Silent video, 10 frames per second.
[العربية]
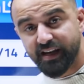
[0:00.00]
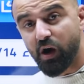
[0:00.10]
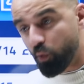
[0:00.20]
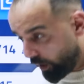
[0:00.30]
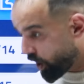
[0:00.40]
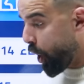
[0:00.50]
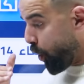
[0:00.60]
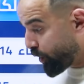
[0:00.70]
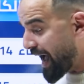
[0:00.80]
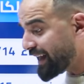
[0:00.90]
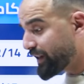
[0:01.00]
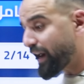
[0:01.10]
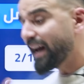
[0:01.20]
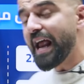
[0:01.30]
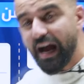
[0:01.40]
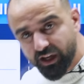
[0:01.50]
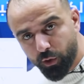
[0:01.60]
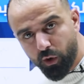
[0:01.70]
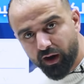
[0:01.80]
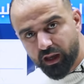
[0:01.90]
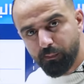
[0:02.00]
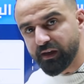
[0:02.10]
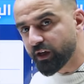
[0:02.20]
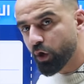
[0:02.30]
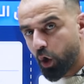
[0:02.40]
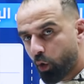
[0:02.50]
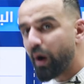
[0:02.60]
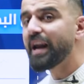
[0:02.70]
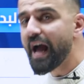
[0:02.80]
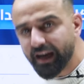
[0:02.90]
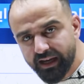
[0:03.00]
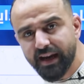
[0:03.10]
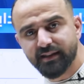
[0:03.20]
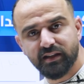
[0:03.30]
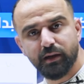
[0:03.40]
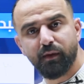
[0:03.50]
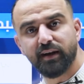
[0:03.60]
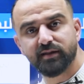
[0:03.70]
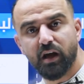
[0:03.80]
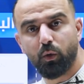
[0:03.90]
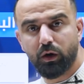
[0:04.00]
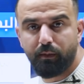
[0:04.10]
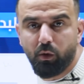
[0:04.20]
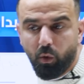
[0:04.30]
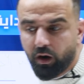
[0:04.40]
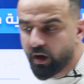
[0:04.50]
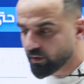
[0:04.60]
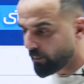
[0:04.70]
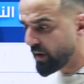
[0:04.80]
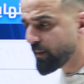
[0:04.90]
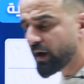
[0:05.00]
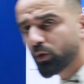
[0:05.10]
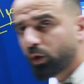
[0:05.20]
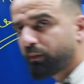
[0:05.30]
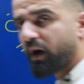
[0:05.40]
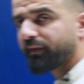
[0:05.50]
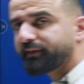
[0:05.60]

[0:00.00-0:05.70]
الاول وقادر الحق الراكبين والحق الناس اللي مخلصه اول باول طب ليه ما ادخل بهذا